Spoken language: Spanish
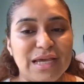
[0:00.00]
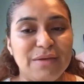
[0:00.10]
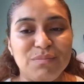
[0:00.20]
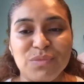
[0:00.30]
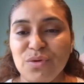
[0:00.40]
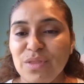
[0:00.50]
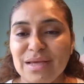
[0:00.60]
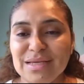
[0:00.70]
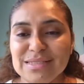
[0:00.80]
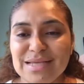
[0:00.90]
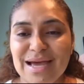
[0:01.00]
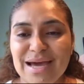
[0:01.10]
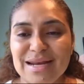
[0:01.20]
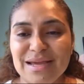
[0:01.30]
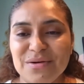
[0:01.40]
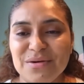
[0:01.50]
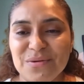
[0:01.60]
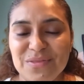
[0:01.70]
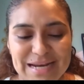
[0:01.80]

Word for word: en todas esas áreas, ¿no?